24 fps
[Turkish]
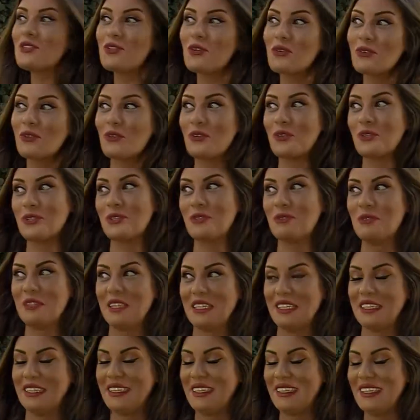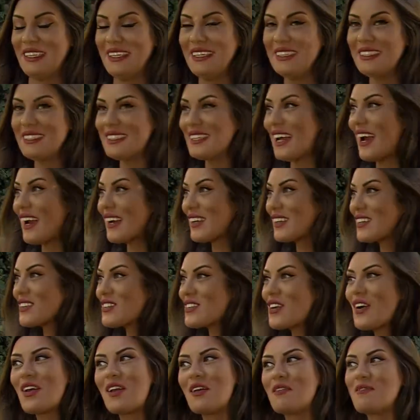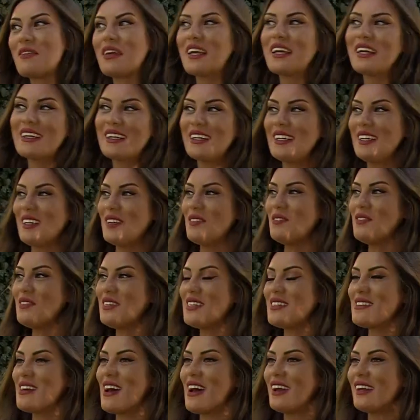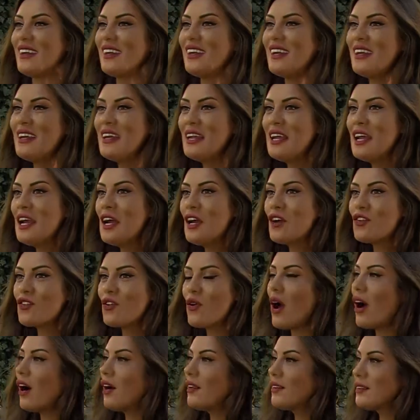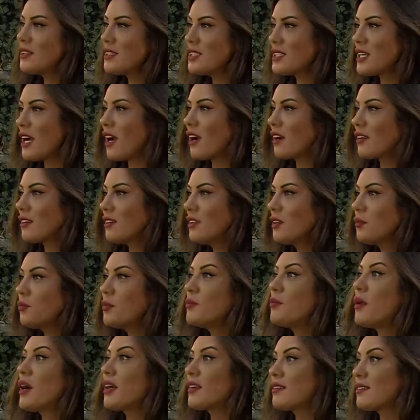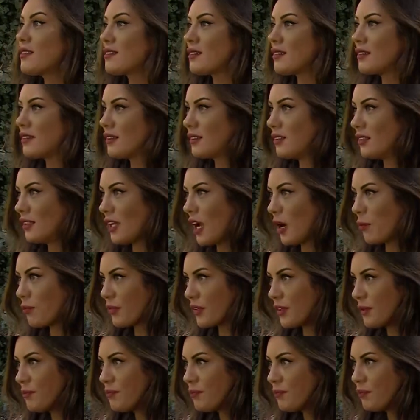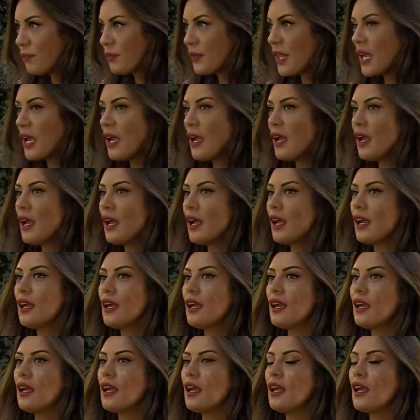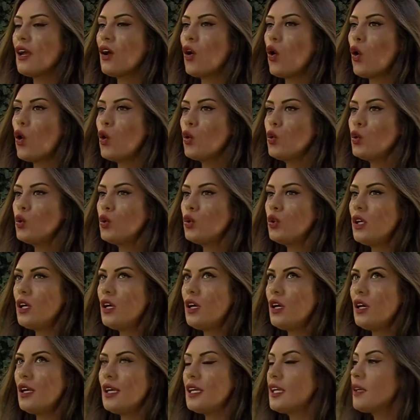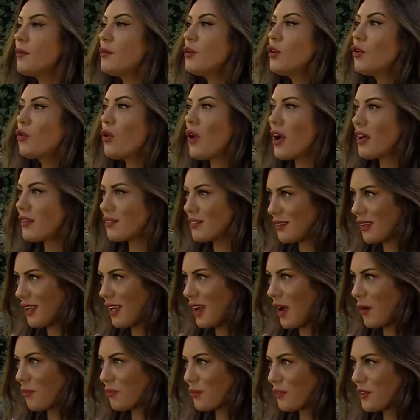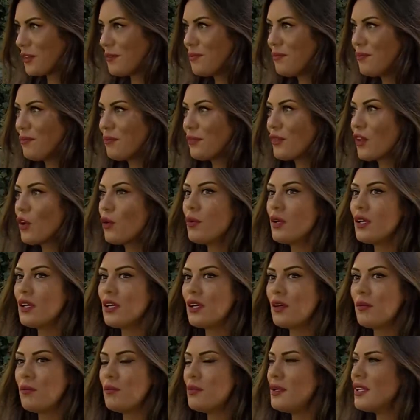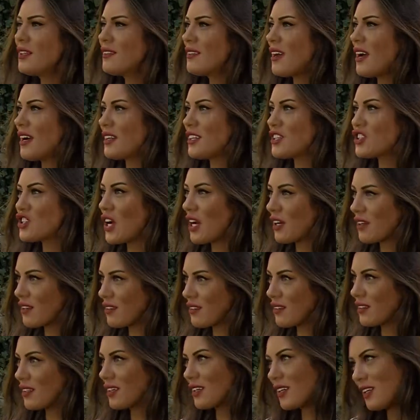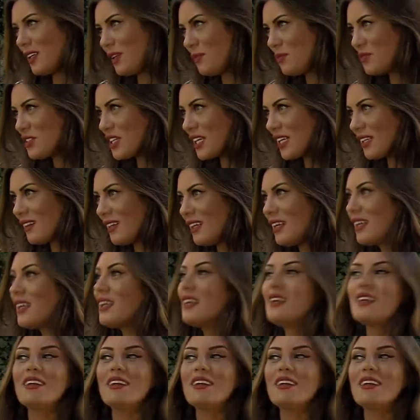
Çok da hoşuma gitti. Şarkı söylemek, klip vesaire. Sonra 6 şarkılık bir maxi single yaptım. Ee, onun da 2016'da yaptım. Ee, bir tane şarkısında klip çektik.